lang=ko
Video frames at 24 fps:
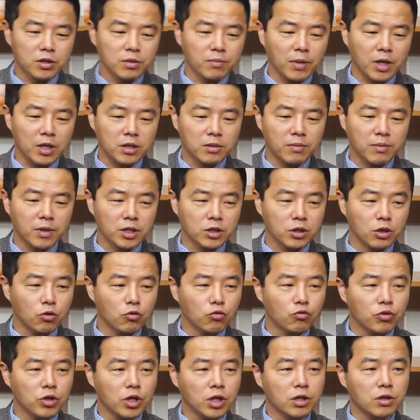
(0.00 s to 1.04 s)
네네네. 말씀하신
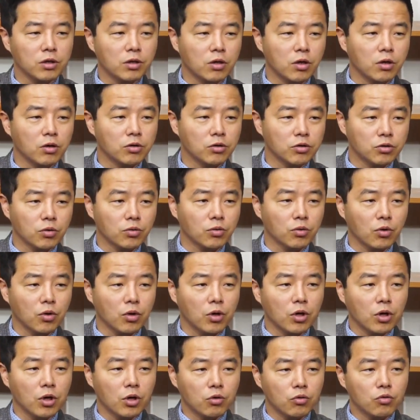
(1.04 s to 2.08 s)
루틴을 어느 정도
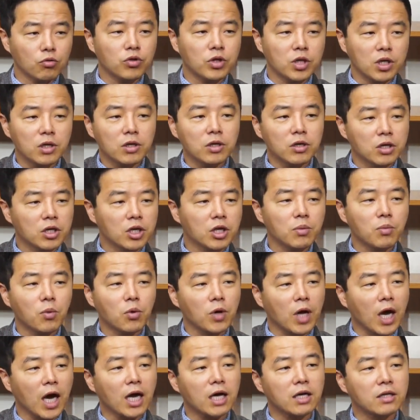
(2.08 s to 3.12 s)
루틴의 기본
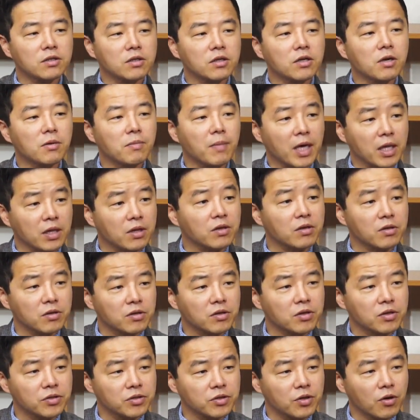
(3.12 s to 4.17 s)
하한선을 만드는
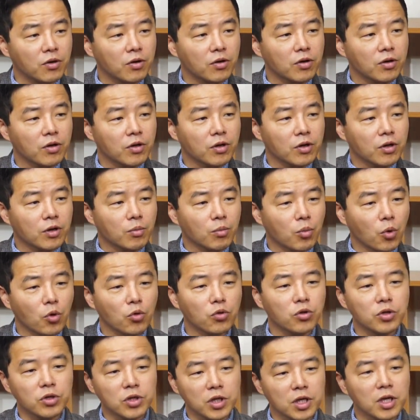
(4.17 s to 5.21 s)
거죠.
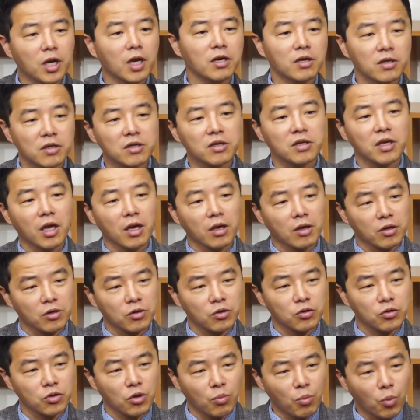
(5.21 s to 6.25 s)
모든 일에는 그게
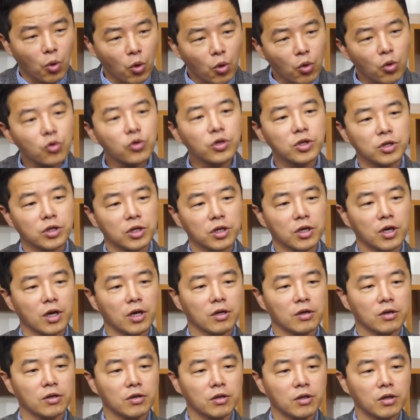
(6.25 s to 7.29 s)
있거든요. 모든 일에는
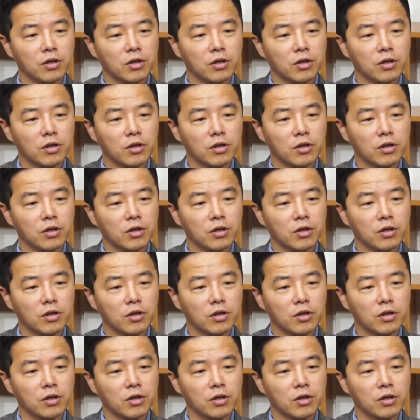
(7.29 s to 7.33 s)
